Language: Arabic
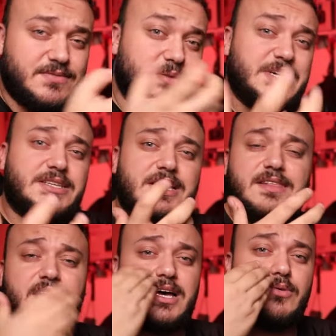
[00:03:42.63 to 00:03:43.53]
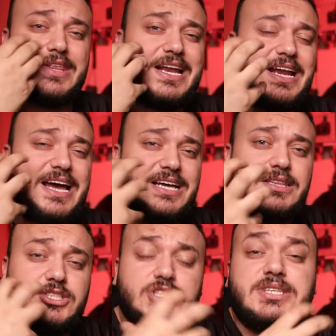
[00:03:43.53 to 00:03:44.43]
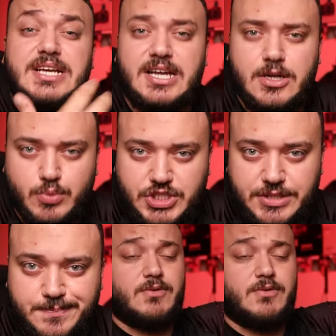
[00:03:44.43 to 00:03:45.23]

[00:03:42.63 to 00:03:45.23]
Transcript: فبيعطي اضاءه وظلال حاده جدا على الوجه